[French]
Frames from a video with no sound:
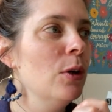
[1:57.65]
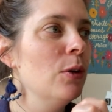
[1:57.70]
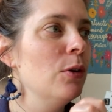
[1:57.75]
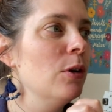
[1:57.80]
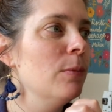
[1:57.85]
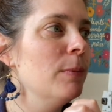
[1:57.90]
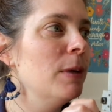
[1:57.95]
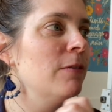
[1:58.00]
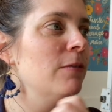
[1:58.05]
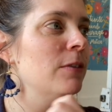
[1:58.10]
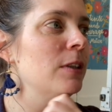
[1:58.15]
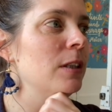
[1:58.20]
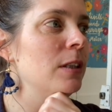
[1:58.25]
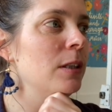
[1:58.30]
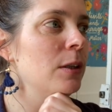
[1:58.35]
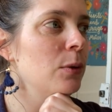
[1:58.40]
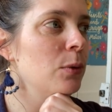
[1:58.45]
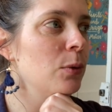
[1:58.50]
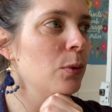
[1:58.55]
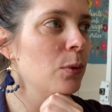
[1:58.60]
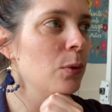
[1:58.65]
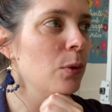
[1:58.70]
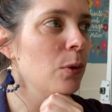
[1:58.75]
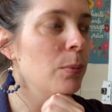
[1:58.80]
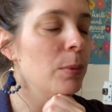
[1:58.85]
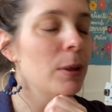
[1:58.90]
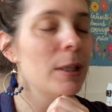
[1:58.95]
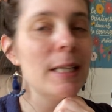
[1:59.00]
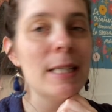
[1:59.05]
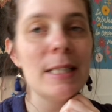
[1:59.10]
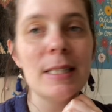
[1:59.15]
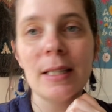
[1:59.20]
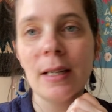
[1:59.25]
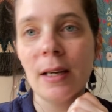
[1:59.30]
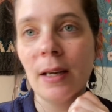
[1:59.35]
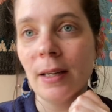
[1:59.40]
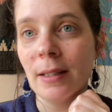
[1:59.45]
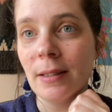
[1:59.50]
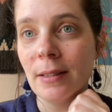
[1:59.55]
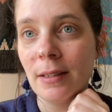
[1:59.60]
dans ma vidéo euh, podcast
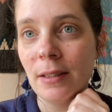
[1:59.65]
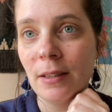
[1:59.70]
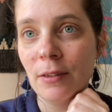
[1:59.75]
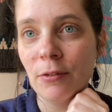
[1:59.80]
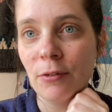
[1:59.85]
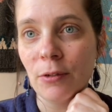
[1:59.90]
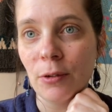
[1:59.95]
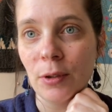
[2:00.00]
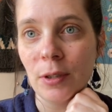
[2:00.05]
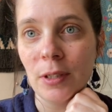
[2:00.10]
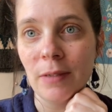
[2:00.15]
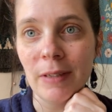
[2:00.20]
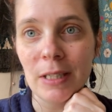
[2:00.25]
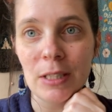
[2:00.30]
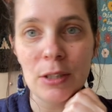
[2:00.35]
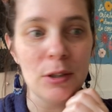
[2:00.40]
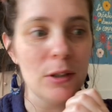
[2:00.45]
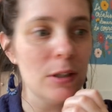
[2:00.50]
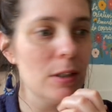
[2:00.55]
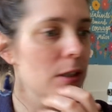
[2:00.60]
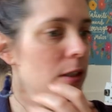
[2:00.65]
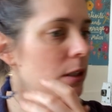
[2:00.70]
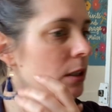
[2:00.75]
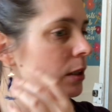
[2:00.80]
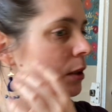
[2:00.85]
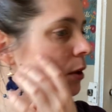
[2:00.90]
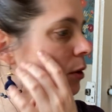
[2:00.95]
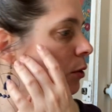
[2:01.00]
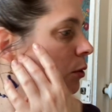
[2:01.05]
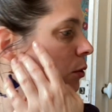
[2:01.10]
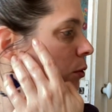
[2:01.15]
créatif qui va sortir